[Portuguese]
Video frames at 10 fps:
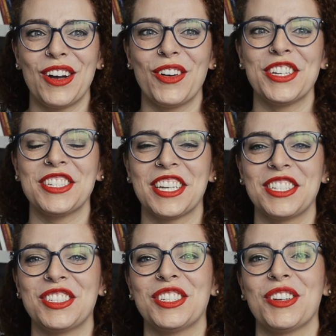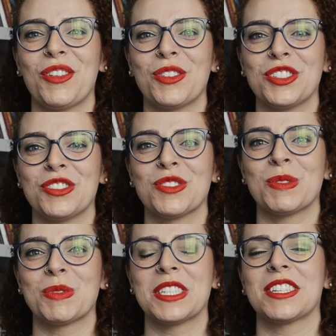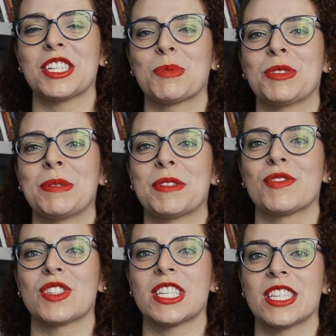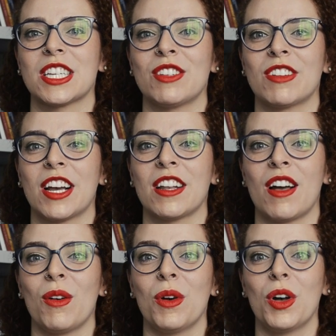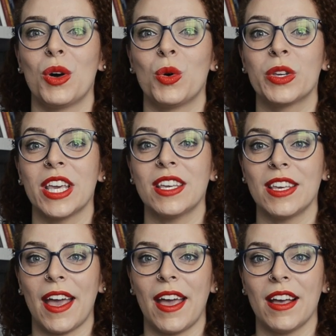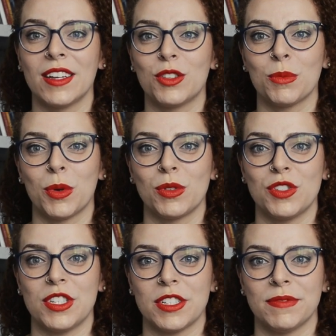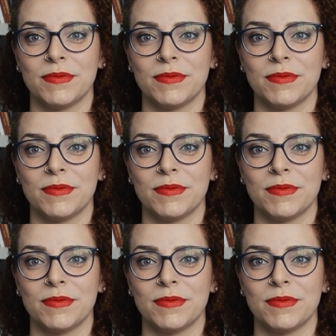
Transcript: Oi, gente! Hoje nós vamos tentar responder para vocês aqui no canal o que, que é antropologia.